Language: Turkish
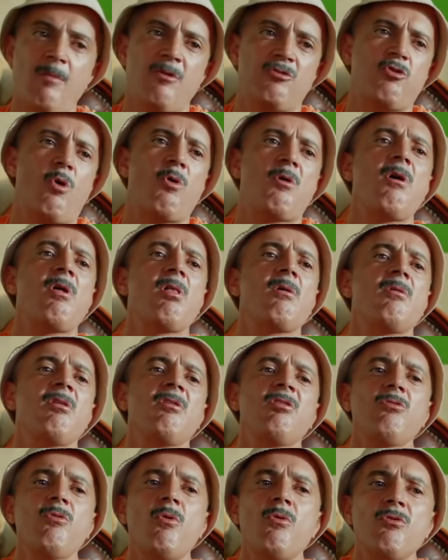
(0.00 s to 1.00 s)
Ama çok
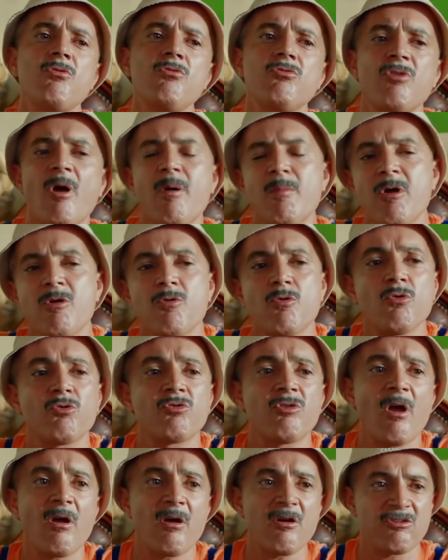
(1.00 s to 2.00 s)
kalabalıktı o yüzden ben
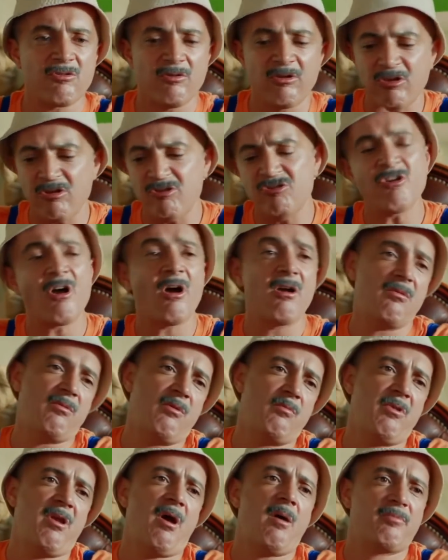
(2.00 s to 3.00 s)
gözden kaç ikinci
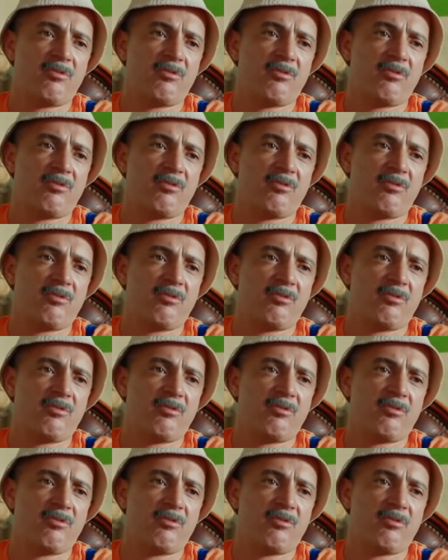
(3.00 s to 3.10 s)
ayıbımı